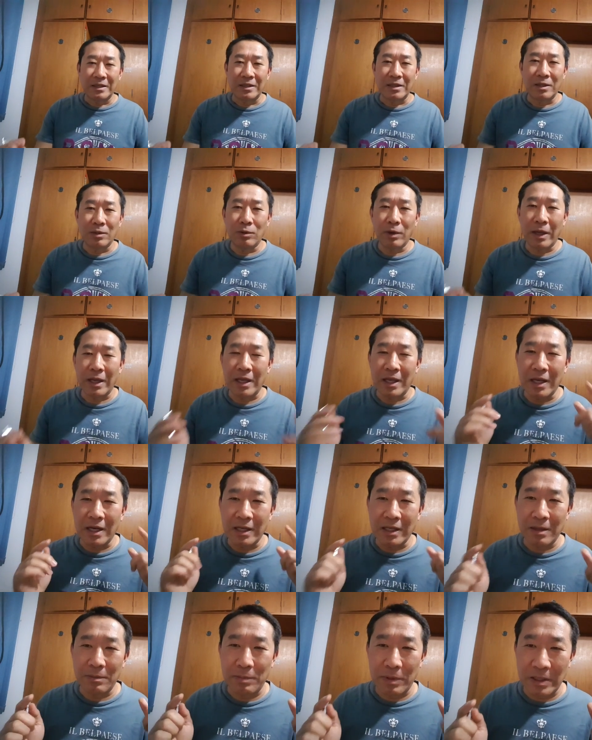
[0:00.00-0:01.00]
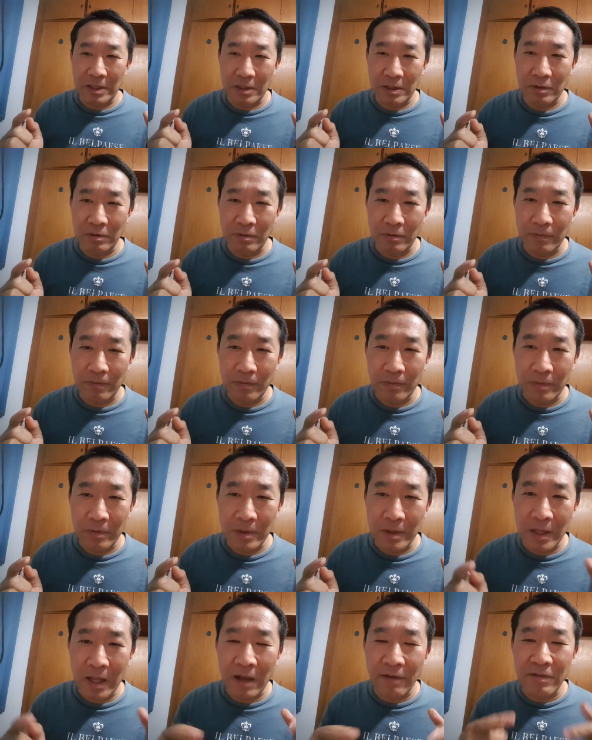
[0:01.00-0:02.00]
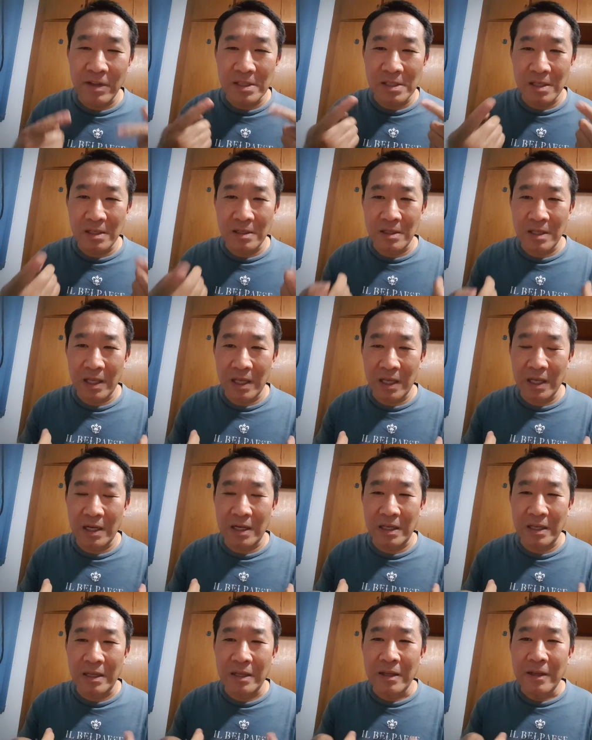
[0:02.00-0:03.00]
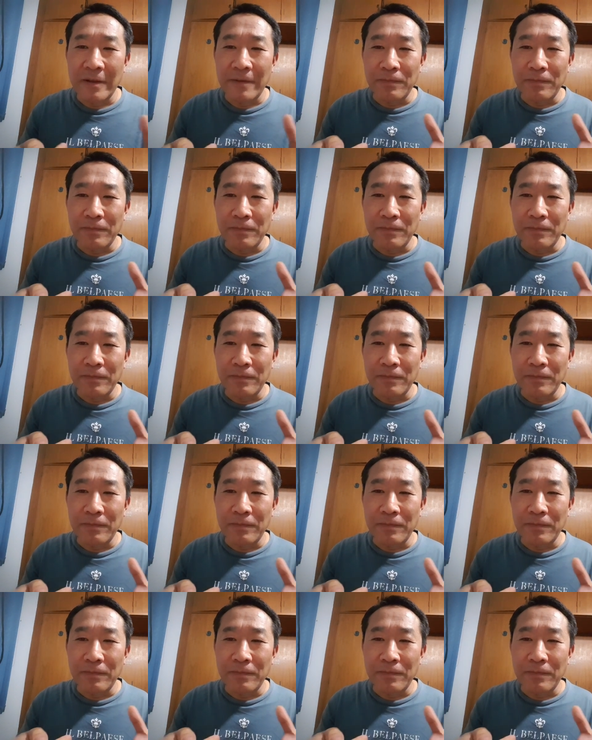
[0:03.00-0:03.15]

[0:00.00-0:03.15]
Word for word: Não é ele que perdeu. Na visão dele,